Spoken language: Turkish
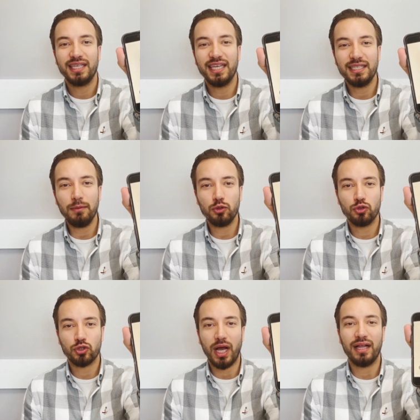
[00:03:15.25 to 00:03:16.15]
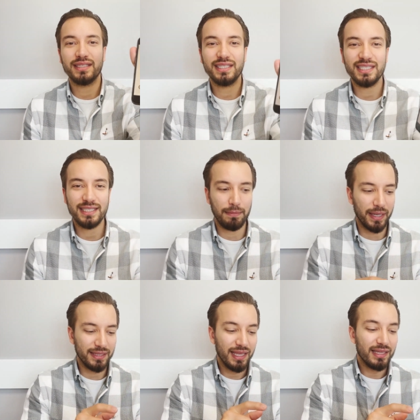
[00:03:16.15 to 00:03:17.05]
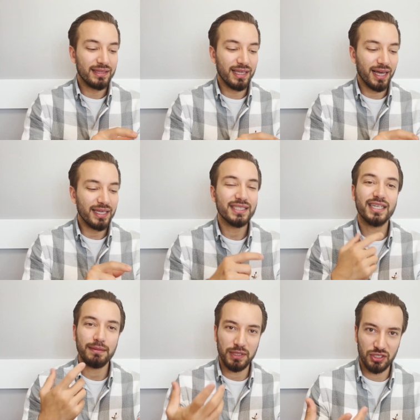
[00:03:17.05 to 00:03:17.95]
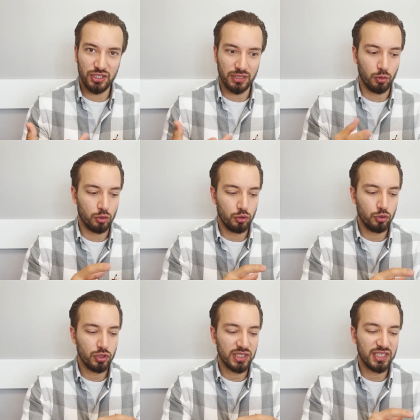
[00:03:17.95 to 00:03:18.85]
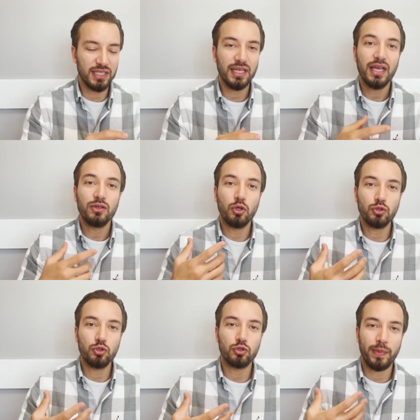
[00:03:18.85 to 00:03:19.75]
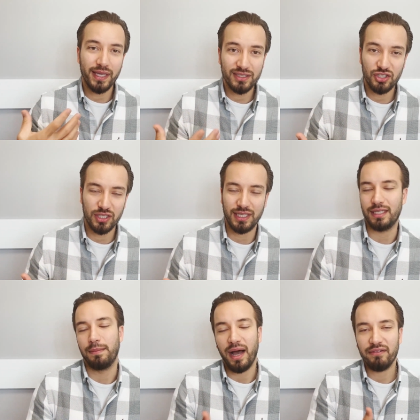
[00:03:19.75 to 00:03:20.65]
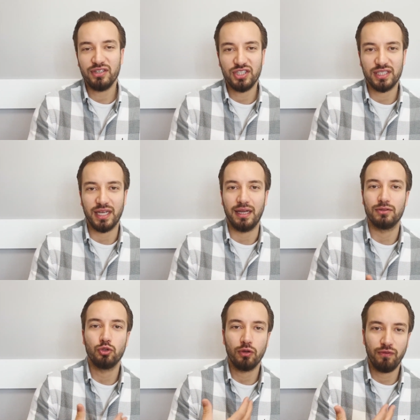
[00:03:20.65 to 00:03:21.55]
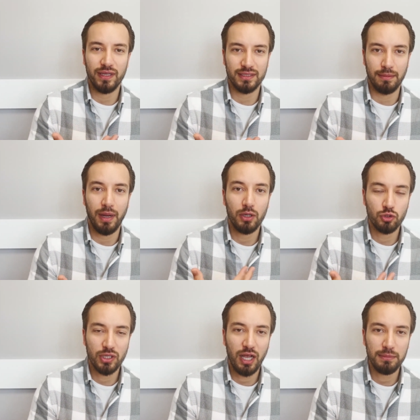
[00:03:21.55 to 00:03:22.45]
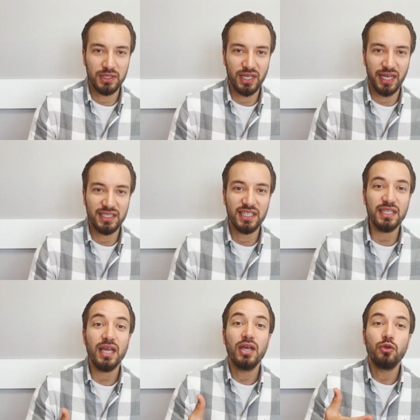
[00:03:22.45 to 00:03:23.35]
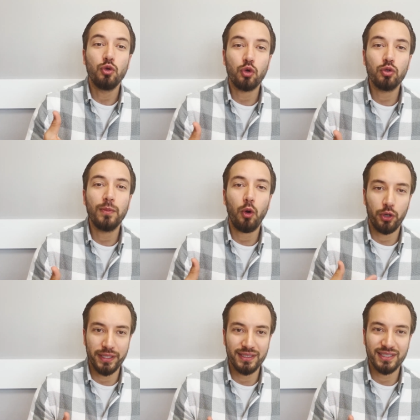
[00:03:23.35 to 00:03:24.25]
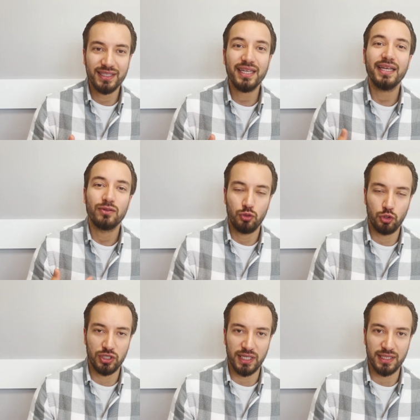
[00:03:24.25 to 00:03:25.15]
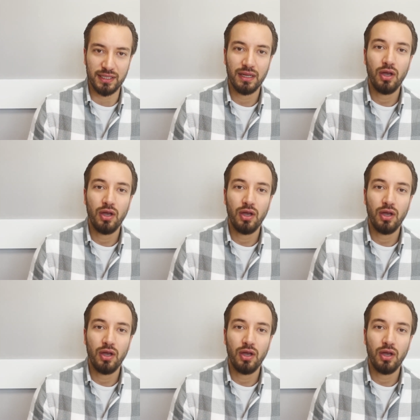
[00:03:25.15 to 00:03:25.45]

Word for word: Gece modunuzu aldığınız zaman daha sarı bir ışıkla okuduğunuz için gözünüz beyaz ışık ya da mavi ışığa çok fazla maruz kalmayacağı için yorulma oranınız da düşecektir.